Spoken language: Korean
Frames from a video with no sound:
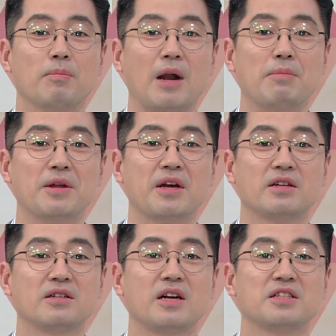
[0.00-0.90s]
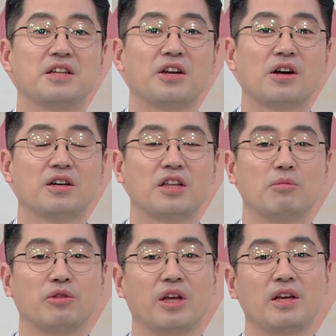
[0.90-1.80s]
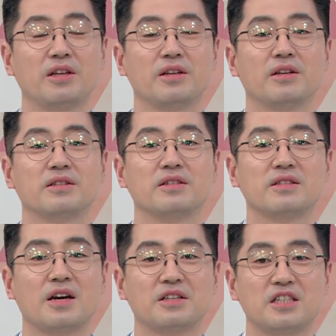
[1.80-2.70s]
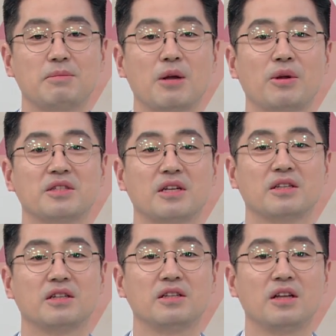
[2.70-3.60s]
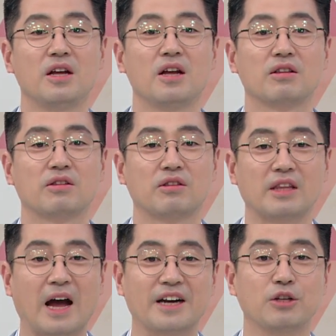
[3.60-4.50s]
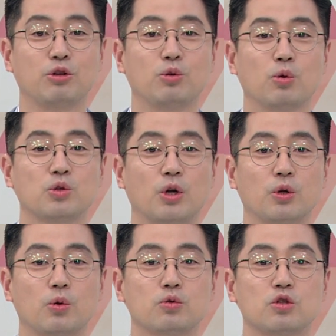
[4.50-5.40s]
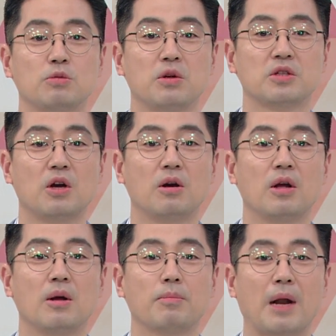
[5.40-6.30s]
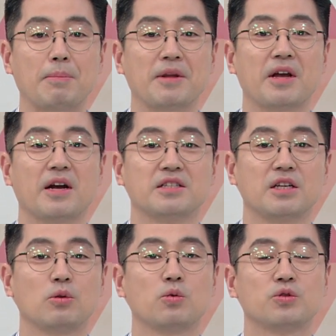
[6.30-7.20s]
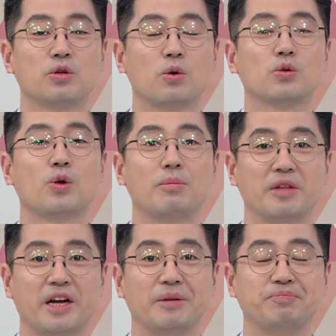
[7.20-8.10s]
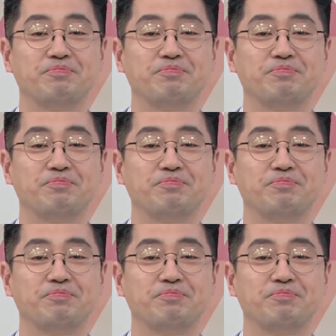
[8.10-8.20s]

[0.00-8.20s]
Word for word: 발바닥 끝까지 내려가기 때문에 증상이 심한 환자들은 다리 뒤도 저리고 쑤시면서 발바닥까지 통증을 호소합니다.